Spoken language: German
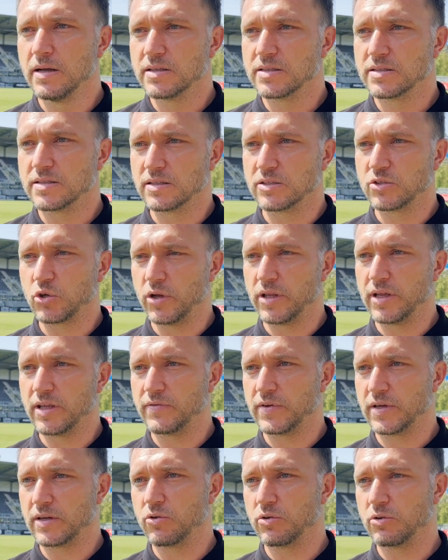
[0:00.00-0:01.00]
eine tolle
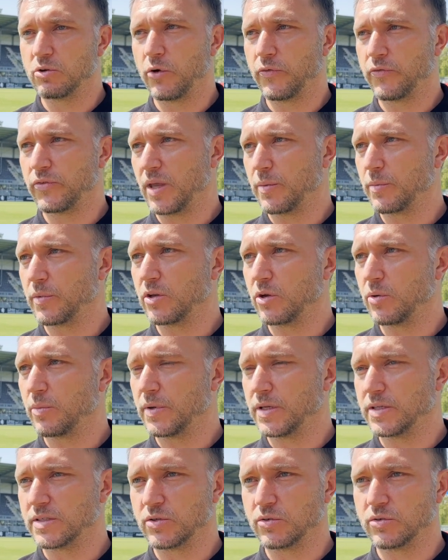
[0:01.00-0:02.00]
Entwicklung in Hoffenheim
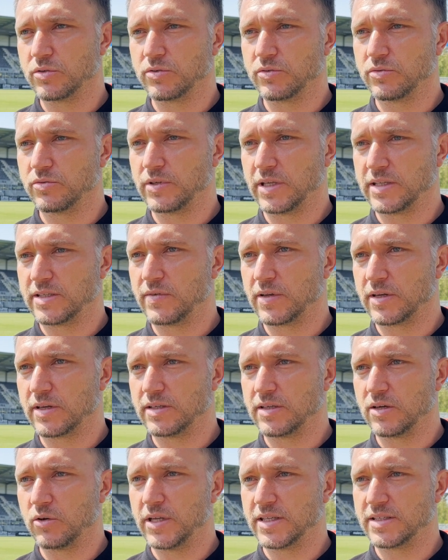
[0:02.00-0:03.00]
genommen ist und, und jetzt
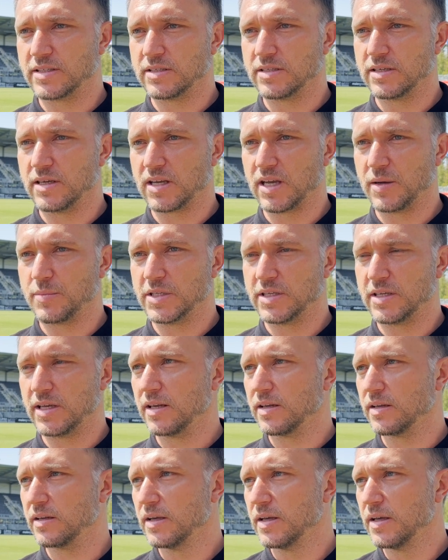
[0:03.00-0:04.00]
wirklich auch letztes Jahr
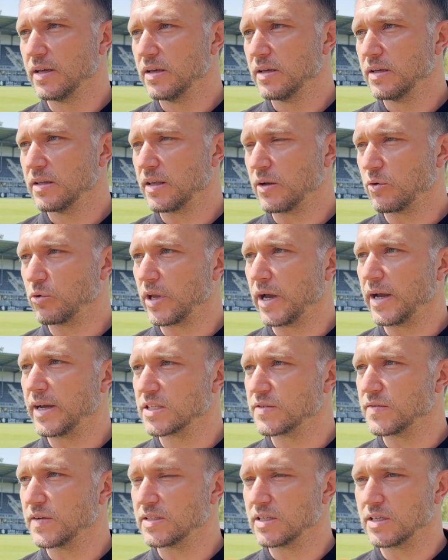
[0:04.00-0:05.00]
Kapitän der
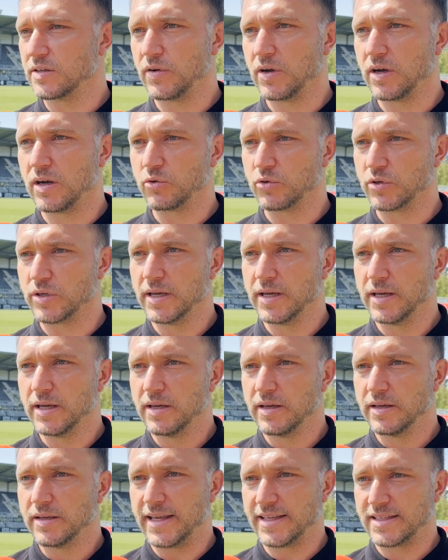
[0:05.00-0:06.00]
U23 war und
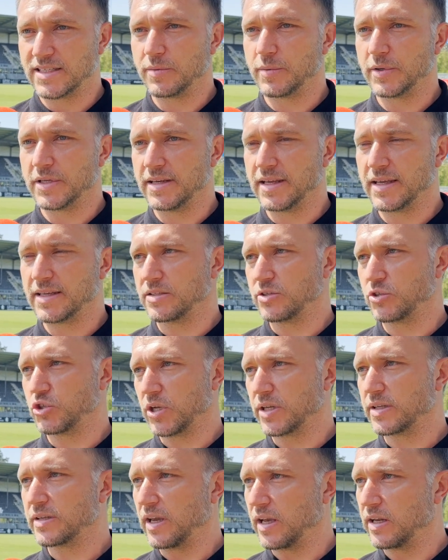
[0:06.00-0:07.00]
jetzt aber den nächsten
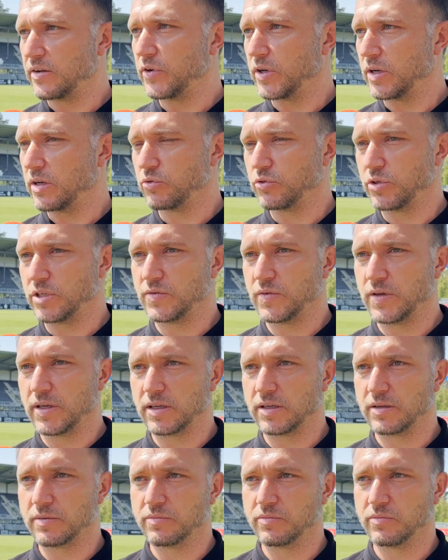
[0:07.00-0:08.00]
Schritt gehen will. Und
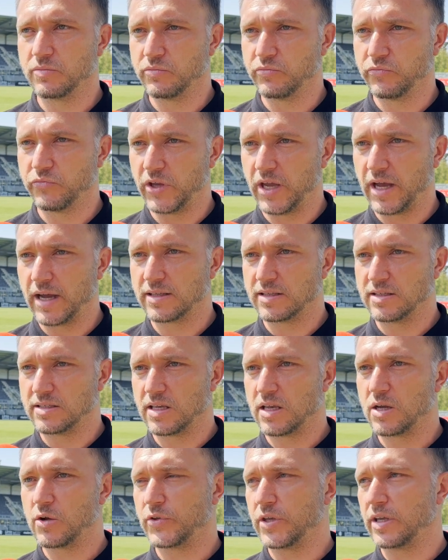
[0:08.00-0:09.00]
deswegen, wir achten
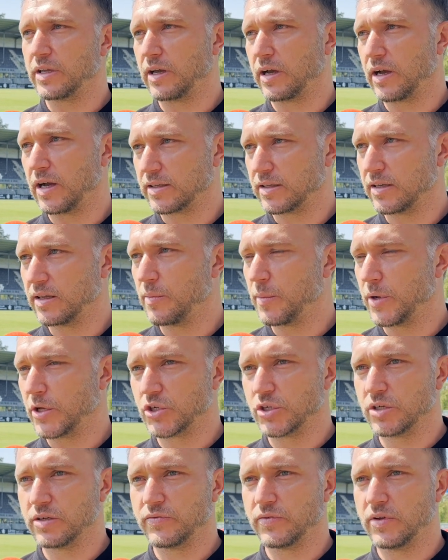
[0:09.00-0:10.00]
sehr auf den Charakter der
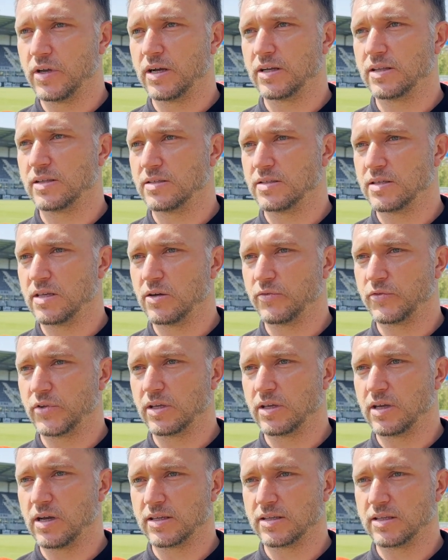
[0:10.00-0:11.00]
Mannschaft, wir achten sehr auf
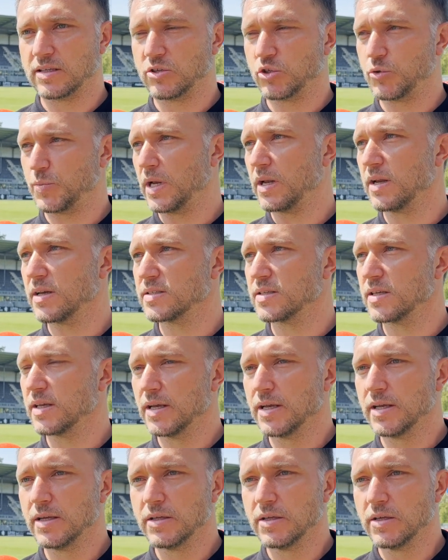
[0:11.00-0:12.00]
den Charakter des Spielers
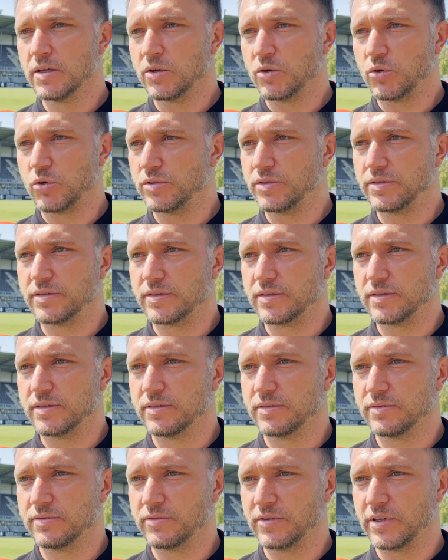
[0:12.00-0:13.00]
und
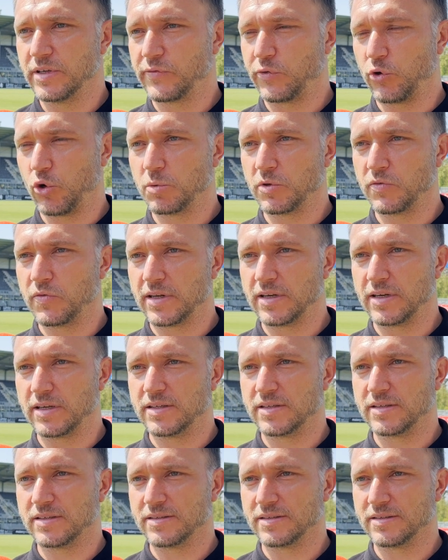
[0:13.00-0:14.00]
äh, ich freue mich
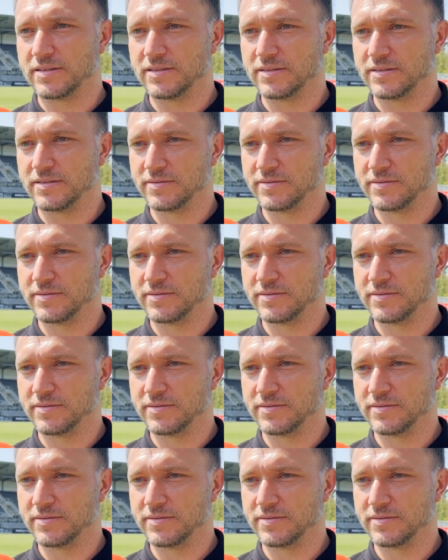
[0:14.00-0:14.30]
wirklich, äh,